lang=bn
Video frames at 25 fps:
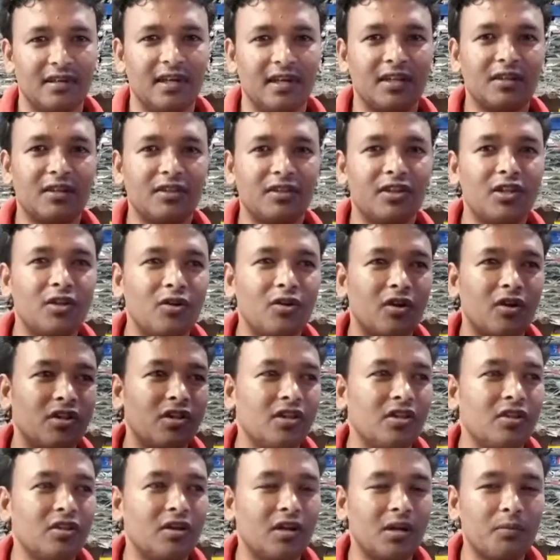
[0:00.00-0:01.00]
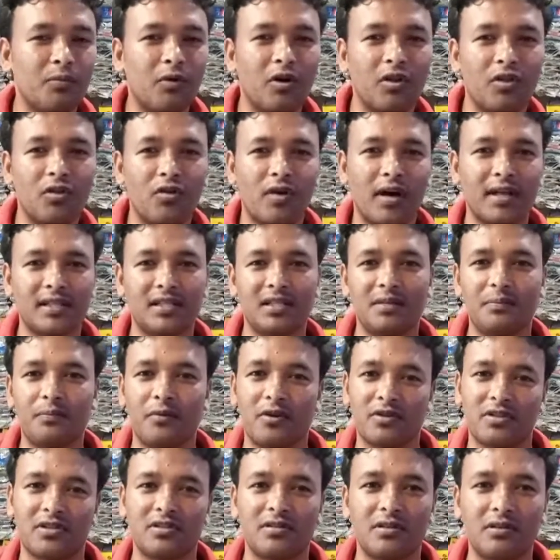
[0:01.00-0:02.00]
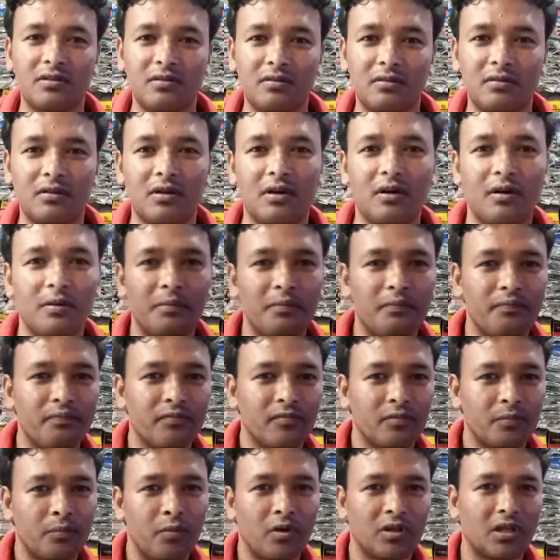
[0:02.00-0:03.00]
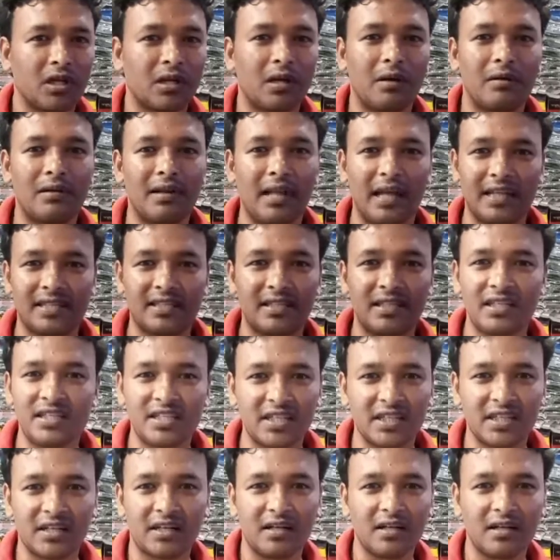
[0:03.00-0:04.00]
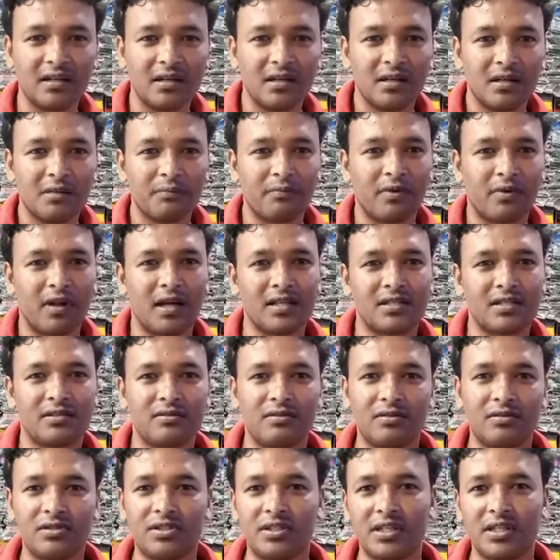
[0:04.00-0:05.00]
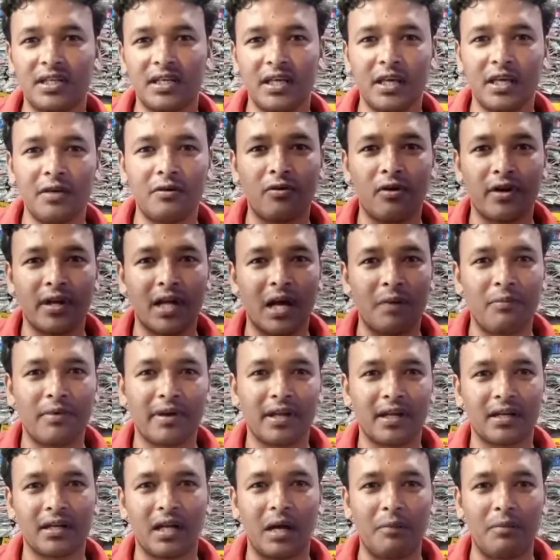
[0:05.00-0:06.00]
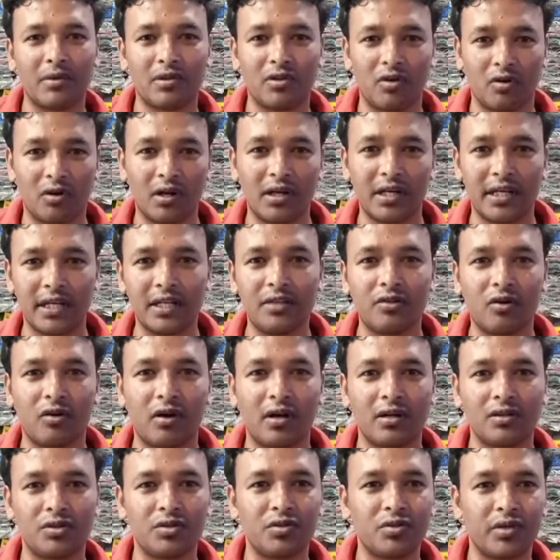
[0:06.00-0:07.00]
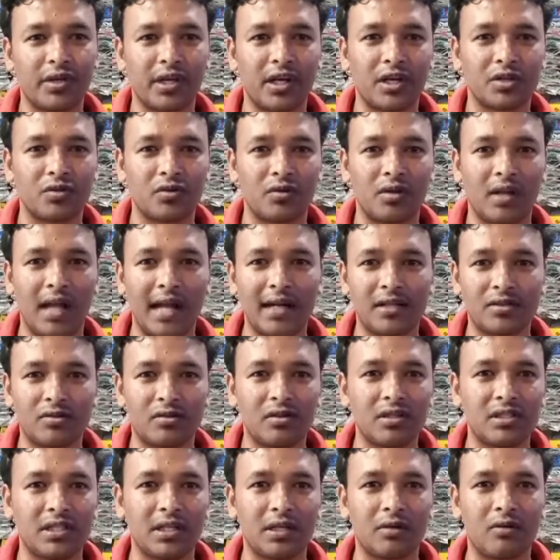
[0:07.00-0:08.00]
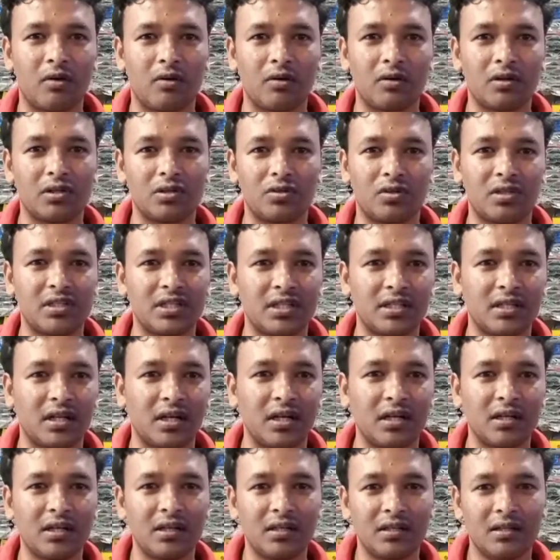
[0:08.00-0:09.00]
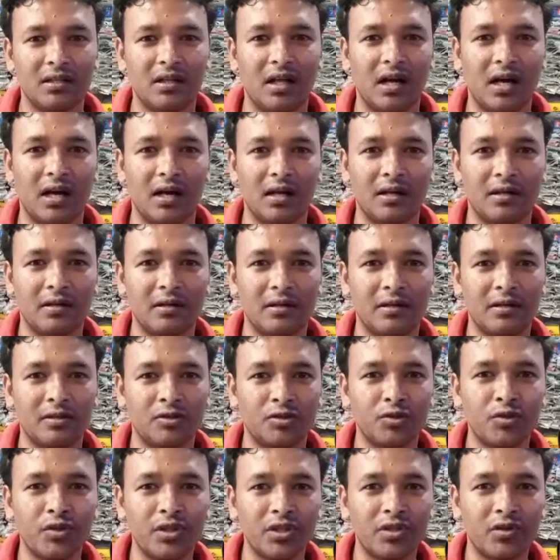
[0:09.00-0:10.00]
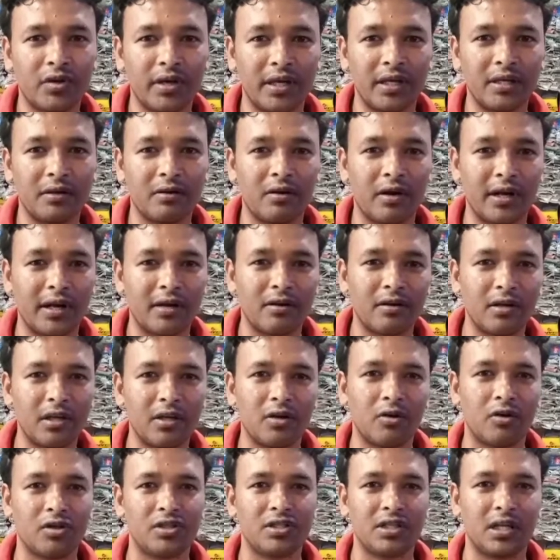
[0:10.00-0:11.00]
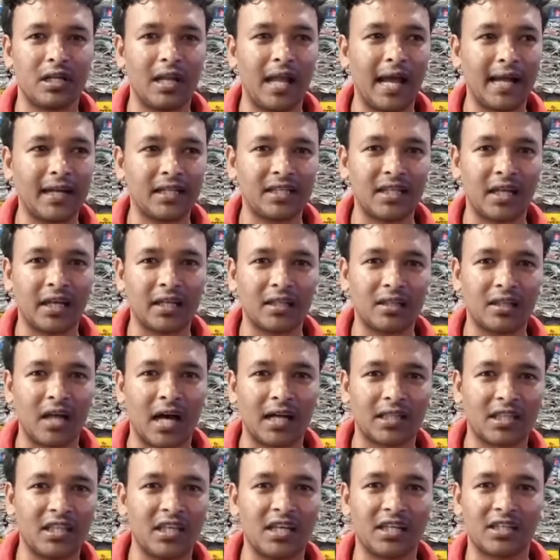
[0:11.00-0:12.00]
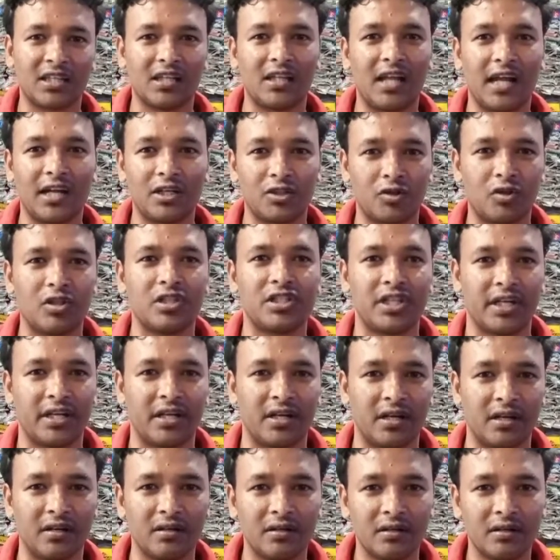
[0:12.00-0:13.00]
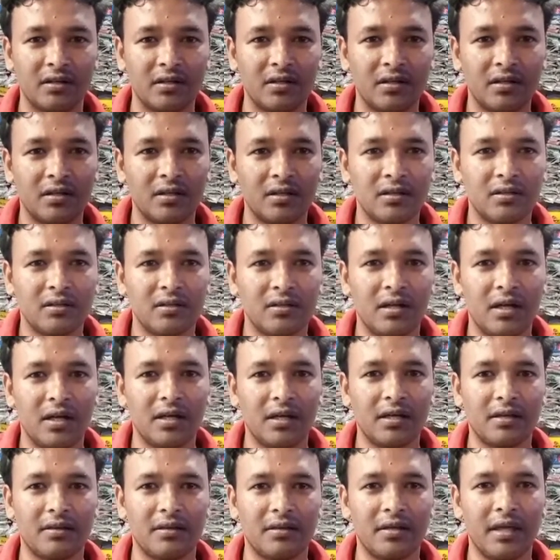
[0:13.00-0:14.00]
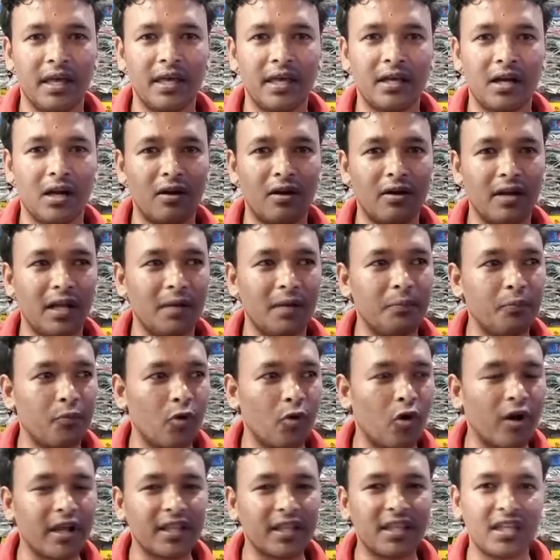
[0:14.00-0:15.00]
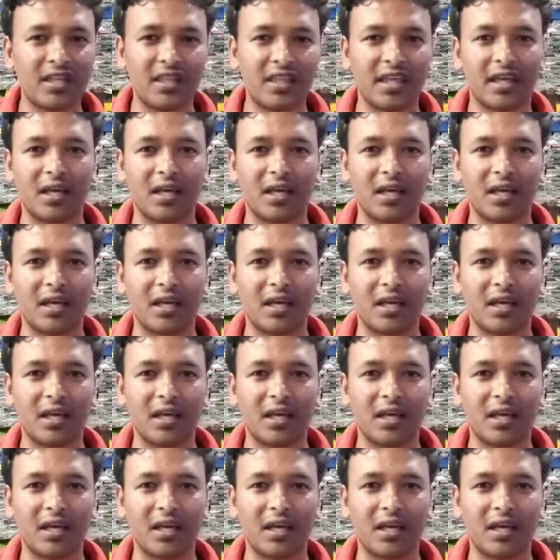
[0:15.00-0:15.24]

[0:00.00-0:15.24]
এ তো দীর্ঘদিন ধরে বন্ধ আছে প্রশাসন কোনো পদক্ষেপ লাইট দিচ্ছে না প্লাস হচ্ছে এই করে আমার এক আমার দোকানে এই দোকানে চুরি হয়ে গেছিলো লাইট জ্বলছে কখনো জ্বলছে না আর চুরি তো এই কারণেই হচ্ছে লাইট থাকতে থাকতে লাইট জ্বলছে না এই কারণে অনেক দিন